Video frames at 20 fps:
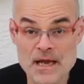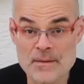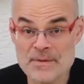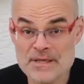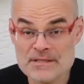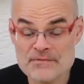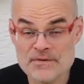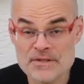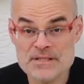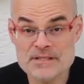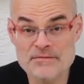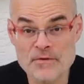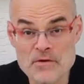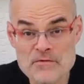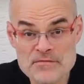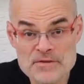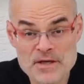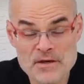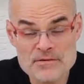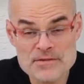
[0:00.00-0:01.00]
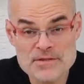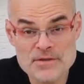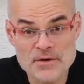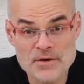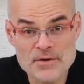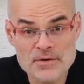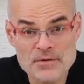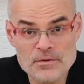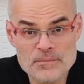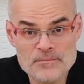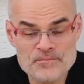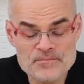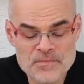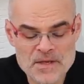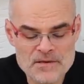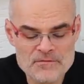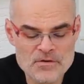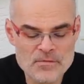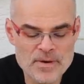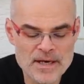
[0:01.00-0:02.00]
Damals für 12.000 Euro.
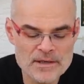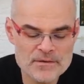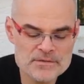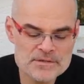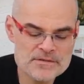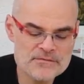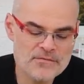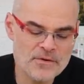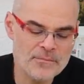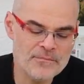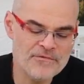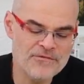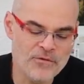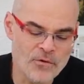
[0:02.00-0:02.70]
Wobei uns vom